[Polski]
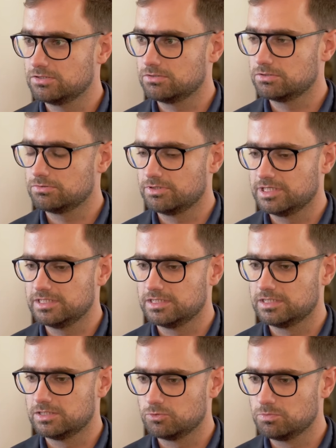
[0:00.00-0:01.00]
co do
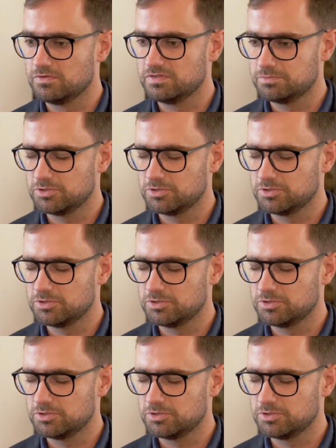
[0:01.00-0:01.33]
której e, umowę